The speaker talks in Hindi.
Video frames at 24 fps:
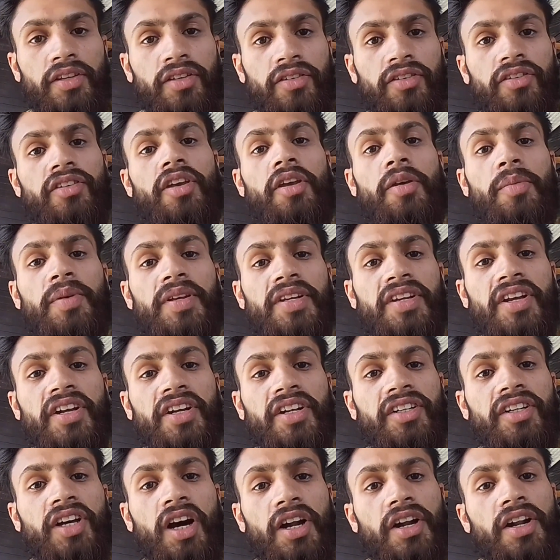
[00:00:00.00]
ये भी
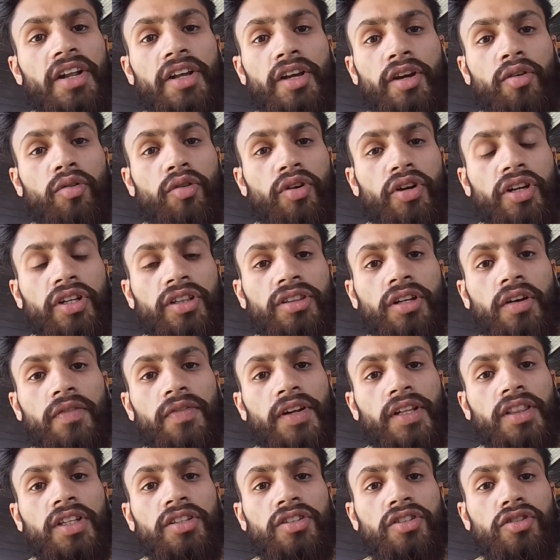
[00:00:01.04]
एक डर है और एक
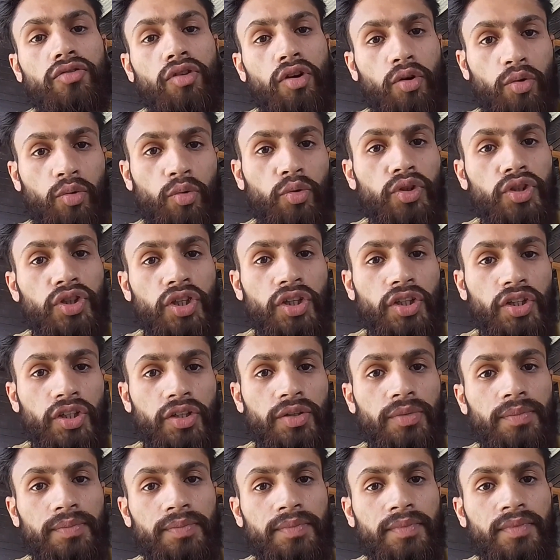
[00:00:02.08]
नफ़रत के सिवा और कुछ नहीं
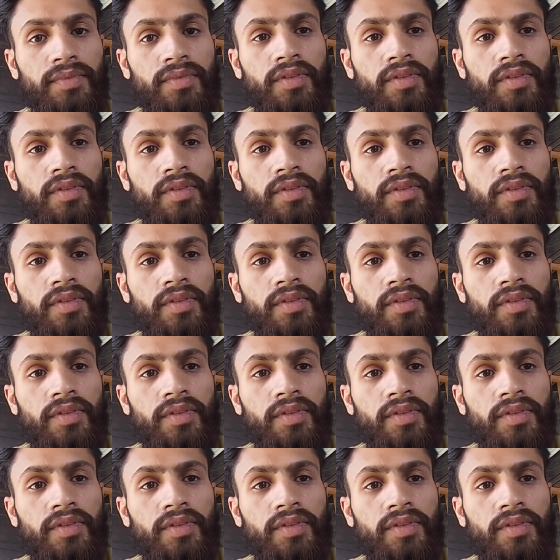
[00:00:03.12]
है